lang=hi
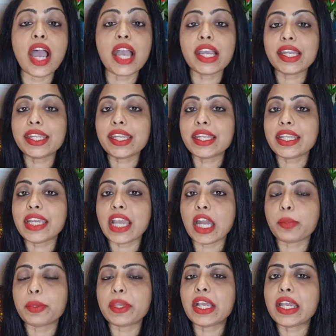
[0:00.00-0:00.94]
अगर ये
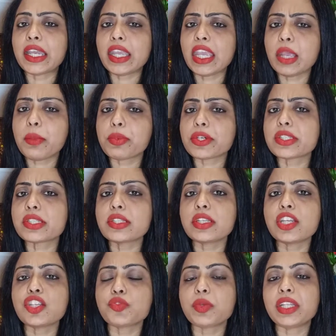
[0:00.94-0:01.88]
टीआरपी का एक
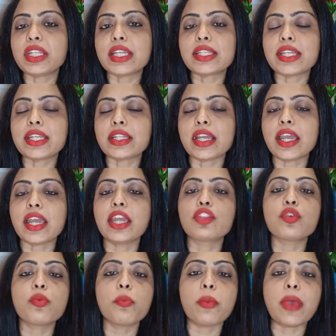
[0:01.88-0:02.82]
परसेंटेज भी दे देता है तो